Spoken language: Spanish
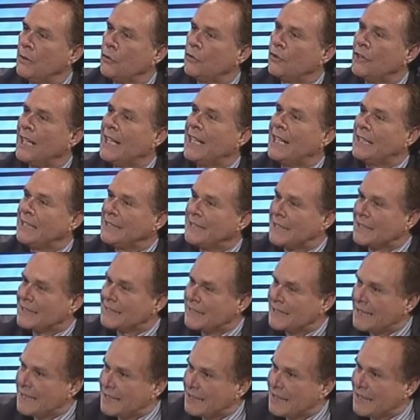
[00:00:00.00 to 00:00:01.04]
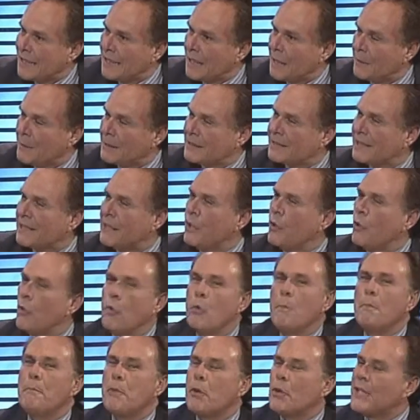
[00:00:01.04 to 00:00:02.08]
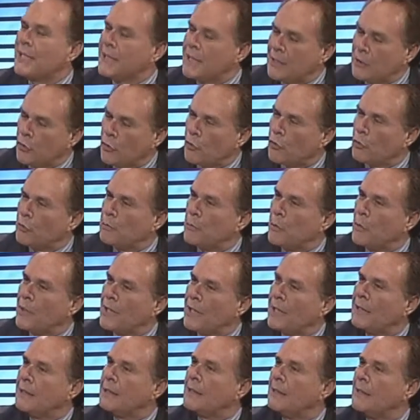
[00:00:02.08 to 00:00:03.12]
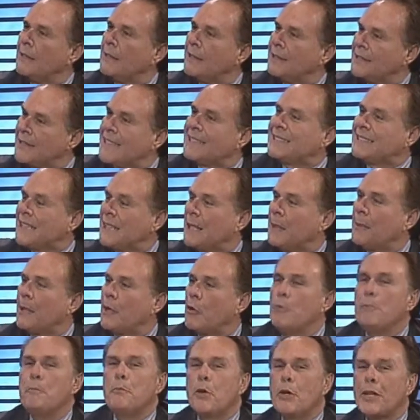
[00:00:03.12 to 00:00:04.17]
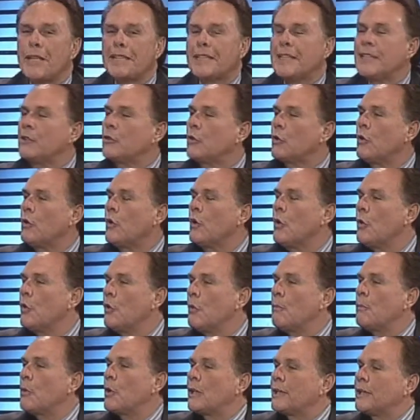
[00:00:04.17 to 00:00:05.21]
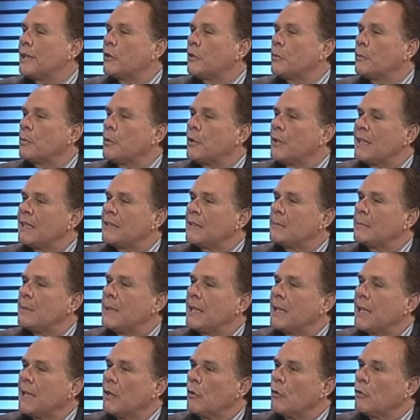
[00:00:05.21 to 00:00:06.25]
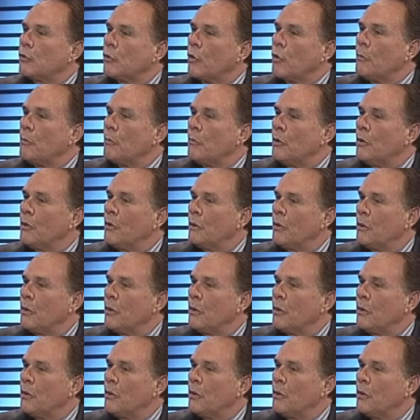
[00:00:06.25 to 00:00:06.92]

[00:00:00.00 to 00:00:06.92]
es piramidal desciende a la base. Un poquitito Pero nace de abajo. Nace de abajo. Un poquitito, Un poquitito podrías explicarnos cómo.